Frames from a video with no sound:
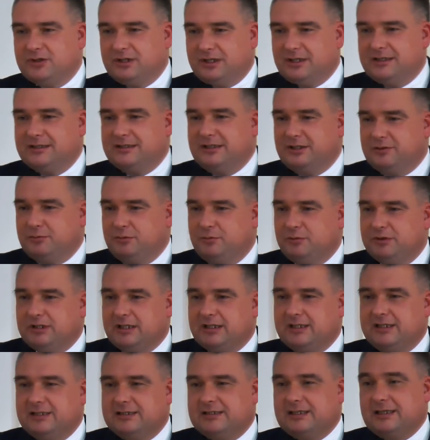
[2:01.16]
że jesteśmy
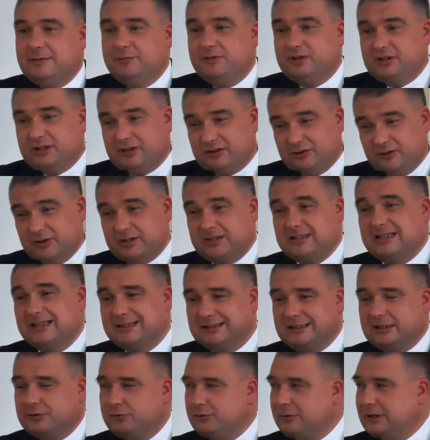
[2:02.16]
monarchistami, że to jest
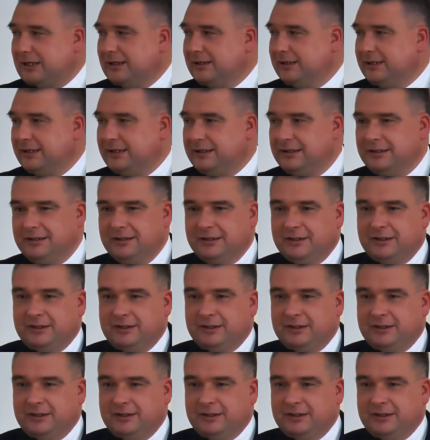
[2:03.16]
tak naturalne,